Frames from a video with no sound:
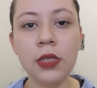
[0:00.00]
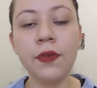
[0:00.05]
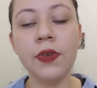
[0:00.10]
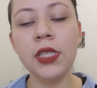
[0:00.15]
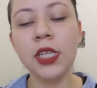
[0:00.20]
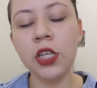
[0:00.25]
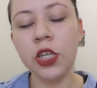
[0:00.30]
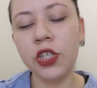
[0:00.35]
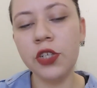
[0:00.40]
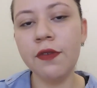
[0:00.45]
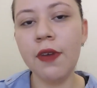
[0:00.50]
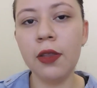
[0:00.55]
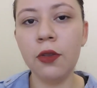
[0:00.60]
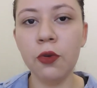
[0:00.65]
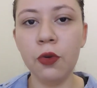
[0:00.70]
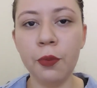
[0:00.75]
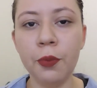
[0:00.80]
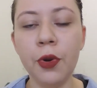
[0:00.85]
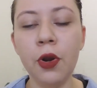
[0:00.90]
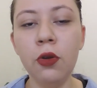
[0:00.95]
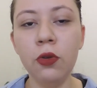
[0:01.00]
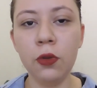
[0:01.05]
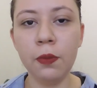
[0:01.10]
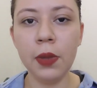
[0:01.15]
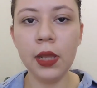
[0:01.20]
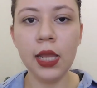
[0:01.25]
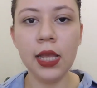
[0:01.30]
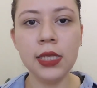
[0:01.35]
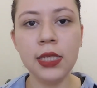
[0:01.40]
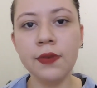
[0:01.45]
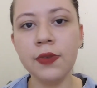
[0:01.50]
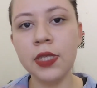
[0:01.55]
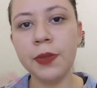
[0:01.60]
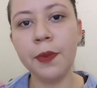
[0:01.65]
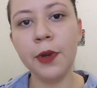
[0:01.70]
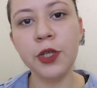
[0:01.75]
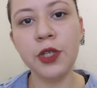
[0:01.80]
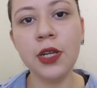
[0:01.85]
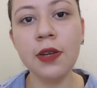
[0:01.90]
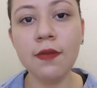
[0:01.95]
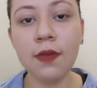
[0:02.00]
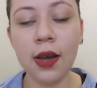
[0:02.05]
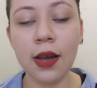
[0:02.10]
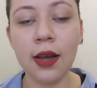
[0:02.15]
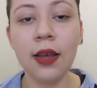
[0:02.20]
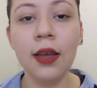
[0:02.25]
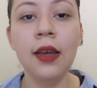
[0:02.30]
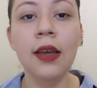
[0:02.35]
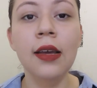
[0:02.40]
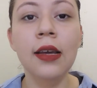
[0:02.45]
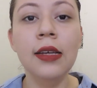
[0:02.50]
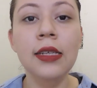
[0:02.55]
Se você já tiver tudo pronto, beleza, você pode levar.